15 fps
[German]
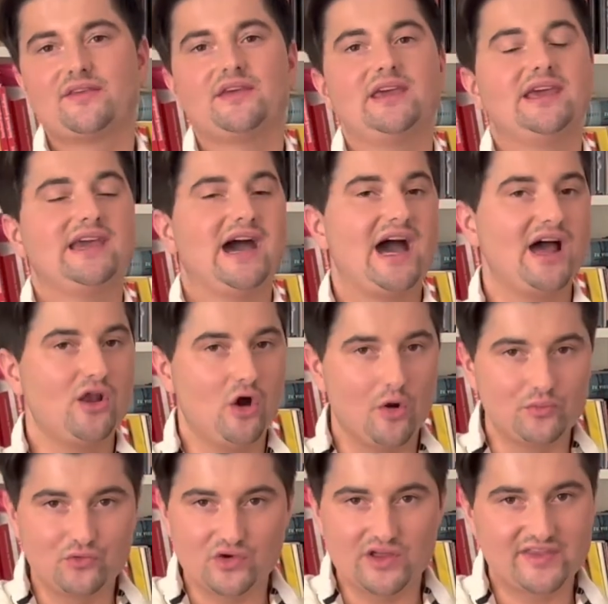egal ob
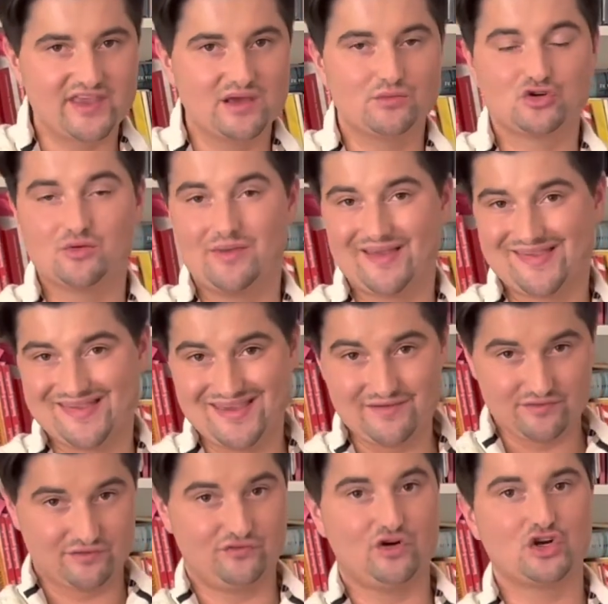du jetzt eben schon massive
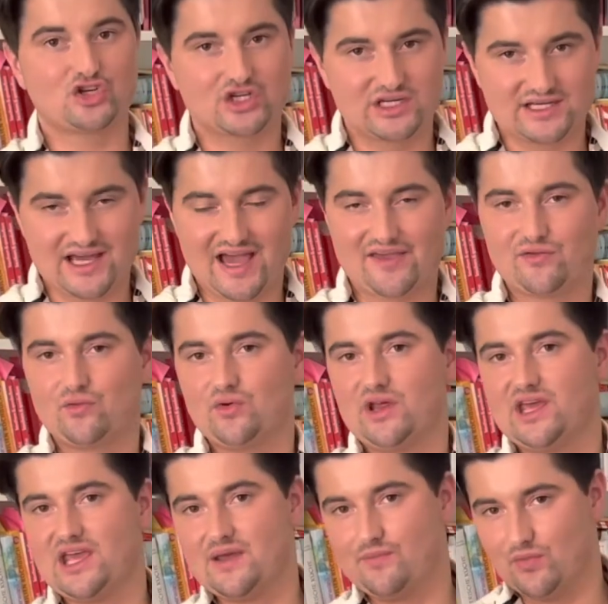Fortschritte hast oder
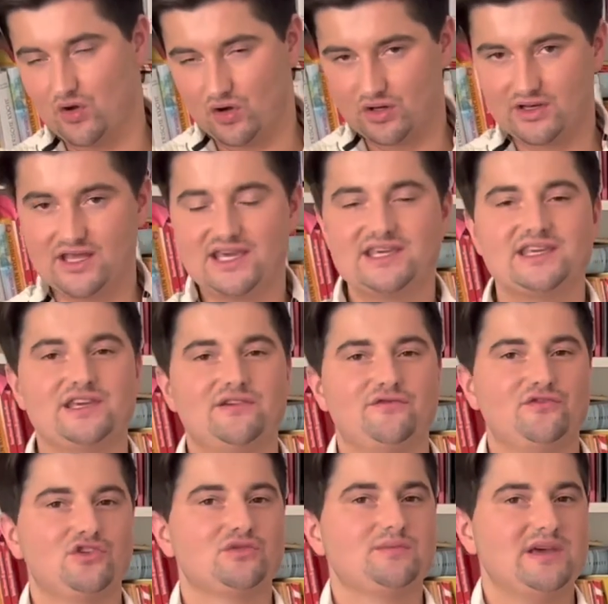eben noch nicht, ich
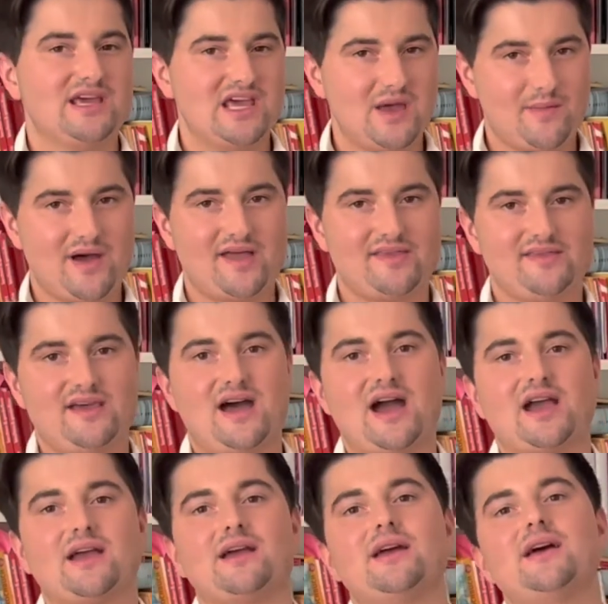würde mir immer
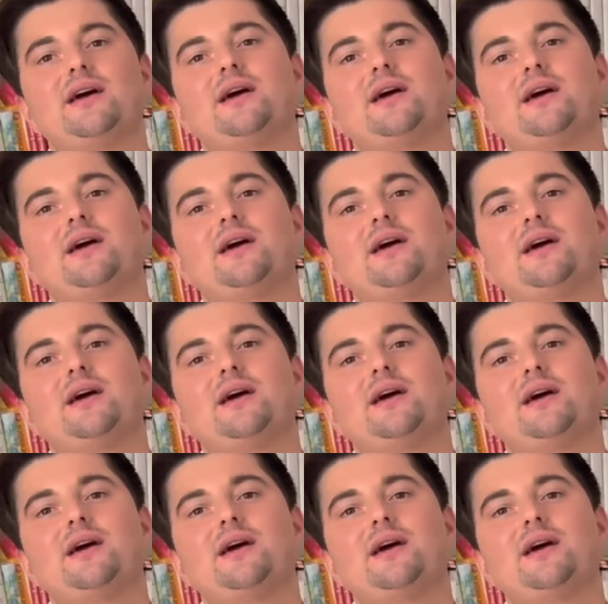sagen,